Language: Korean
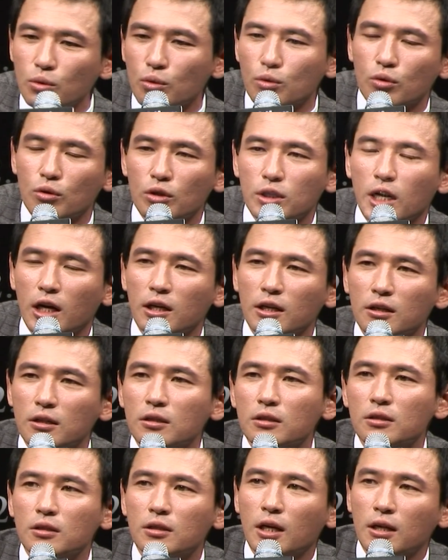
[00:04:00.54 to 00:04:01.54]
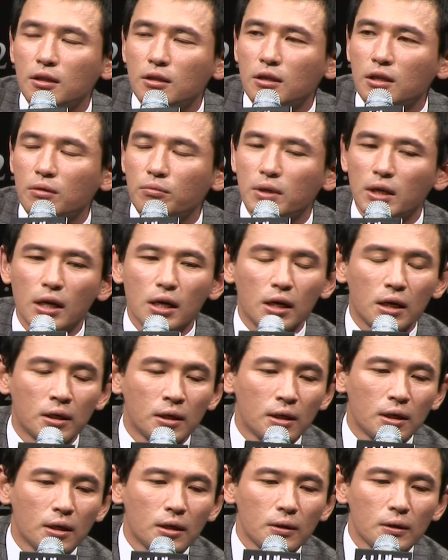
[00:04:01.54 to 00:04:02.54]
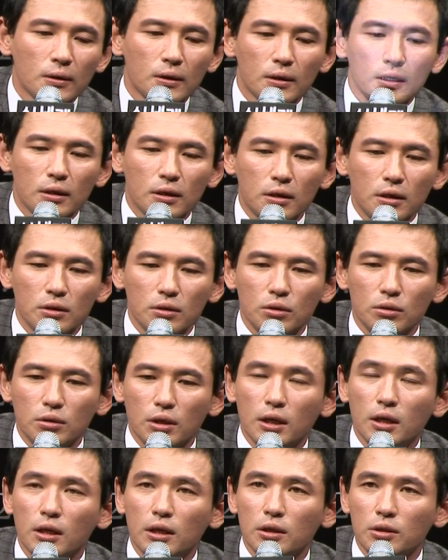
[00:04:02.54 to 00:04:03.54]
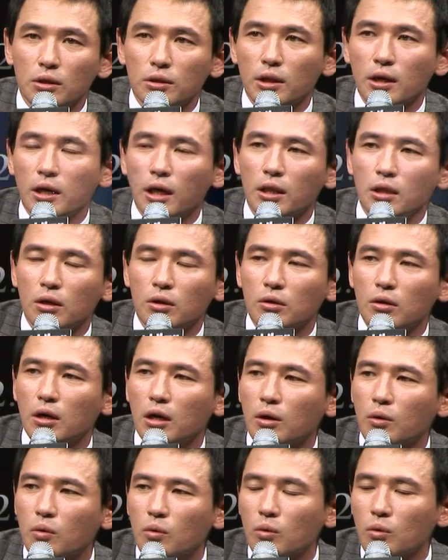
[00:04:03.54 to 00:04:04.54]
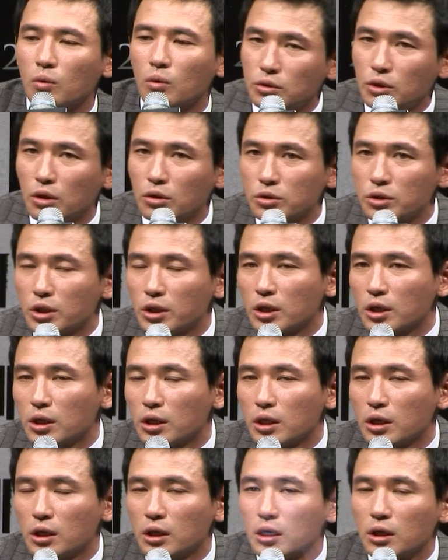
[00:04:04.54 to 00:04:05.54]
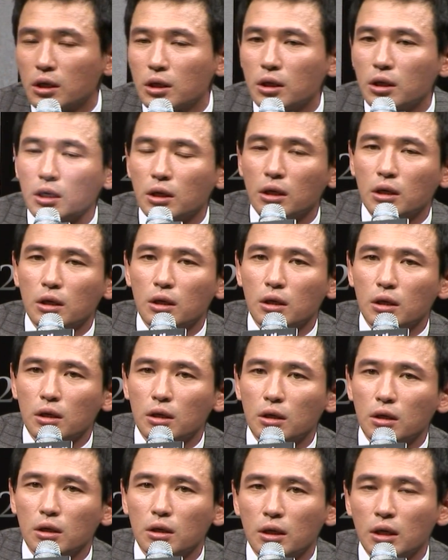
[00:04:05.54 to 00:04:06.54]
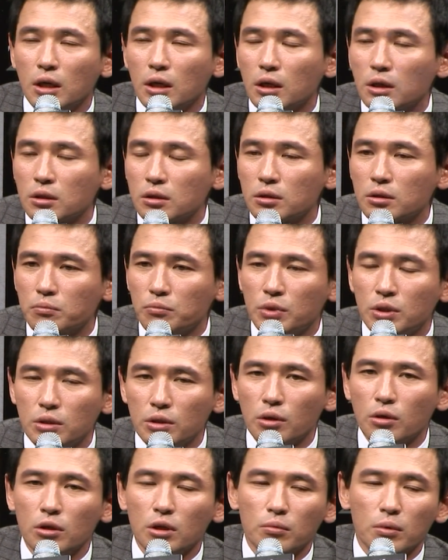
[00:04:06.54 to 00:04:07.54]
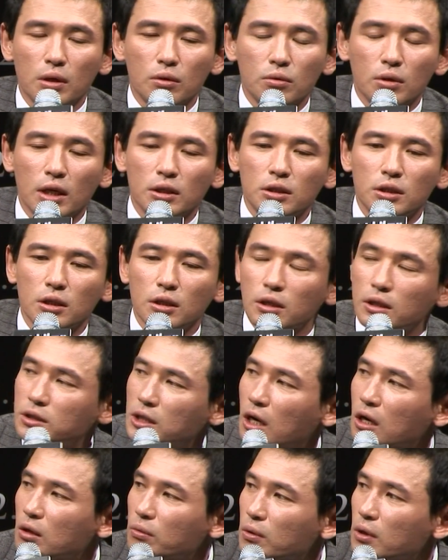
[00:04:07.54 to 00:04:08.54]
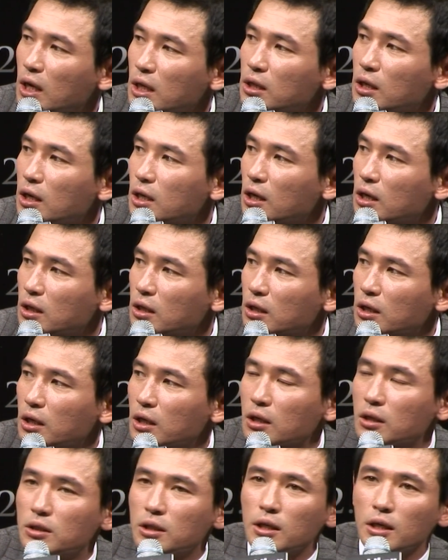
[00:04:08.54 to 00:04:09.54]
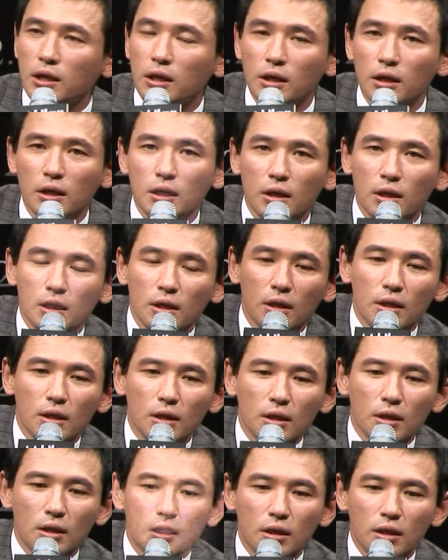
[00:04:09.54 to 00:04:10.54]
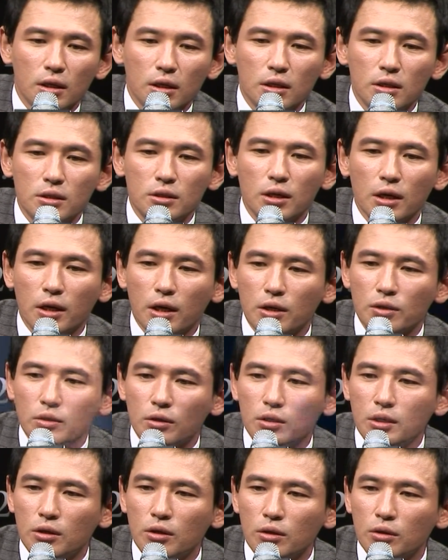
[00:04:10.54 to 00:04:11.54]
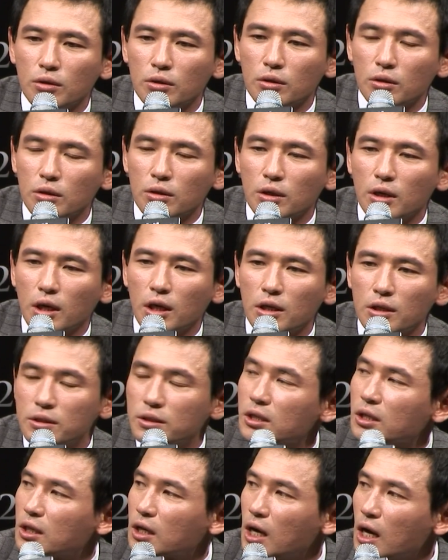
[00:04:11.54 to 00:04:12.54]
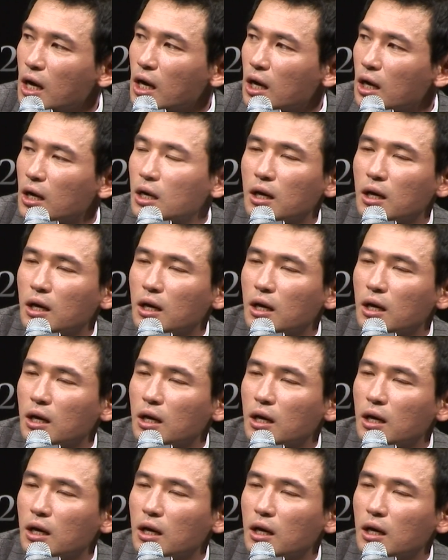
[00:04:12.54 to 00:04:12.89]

도로를 달리는 듯한 느낌이라 그래서 제가 선택했던 것 같고 경계랑 유지경님하고 같이 작업을 한다라는 게 제 인생에서 이런 게 있을까?